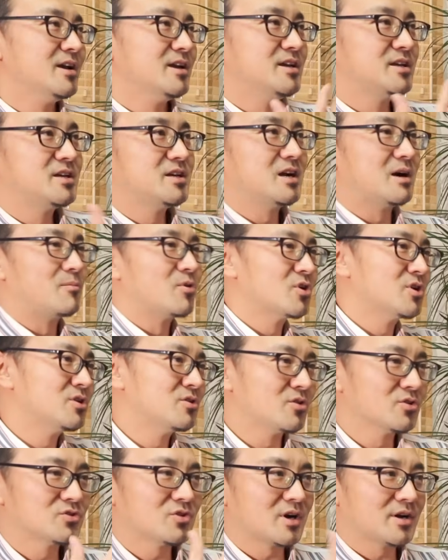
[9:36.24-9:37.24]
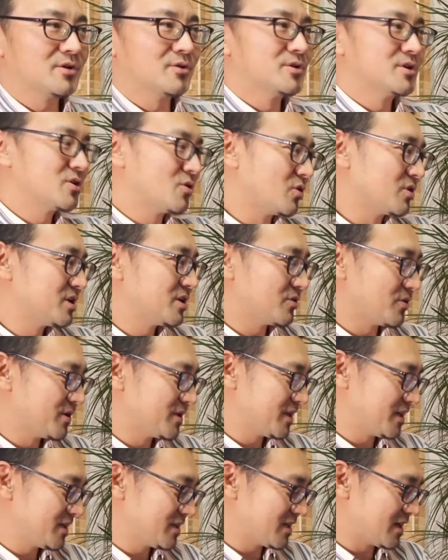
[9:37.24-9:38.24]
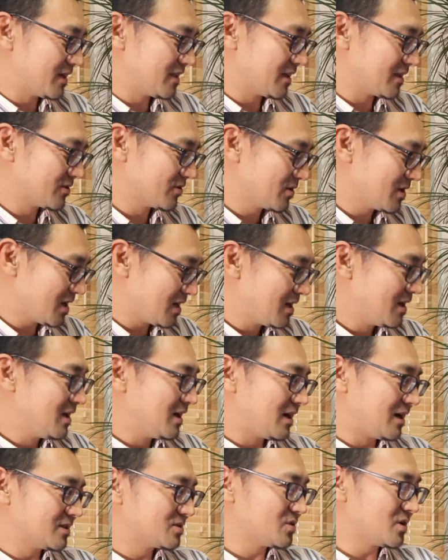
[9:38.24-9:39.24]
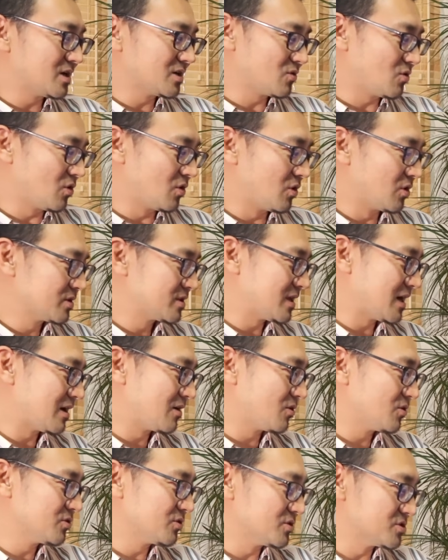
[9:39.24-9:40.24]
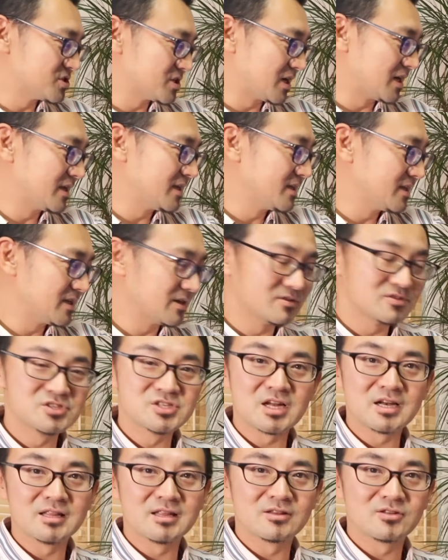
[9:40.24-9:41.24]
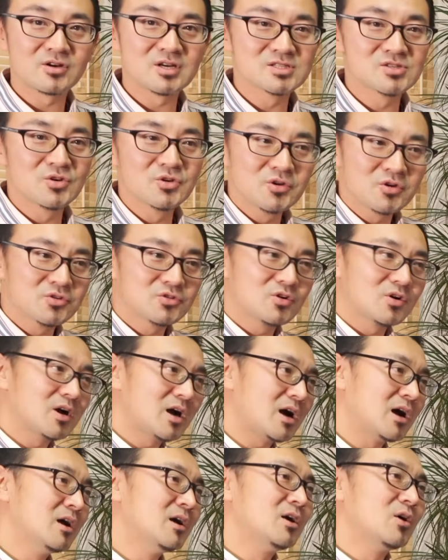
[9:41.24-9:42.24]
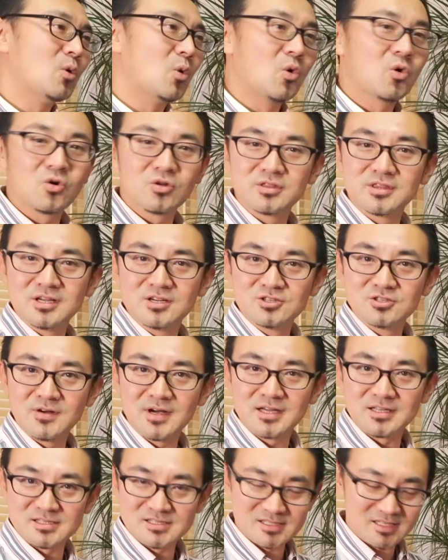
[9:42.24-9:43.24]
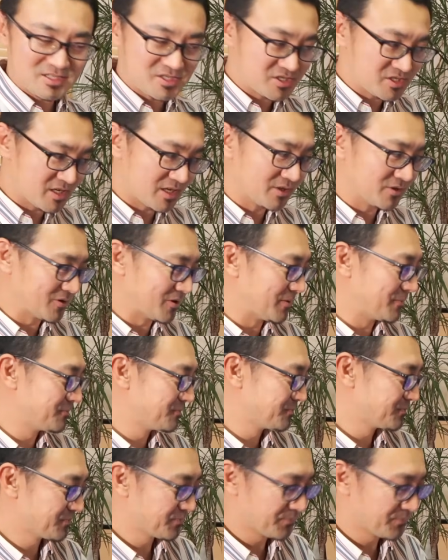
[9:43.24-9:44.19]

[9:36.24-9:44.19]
息が漏れる音がよりこう聞こえてきたりだとかあとはこう単語同士がリンキングしたりだとかそういうことが起こってくるわけですね自然と。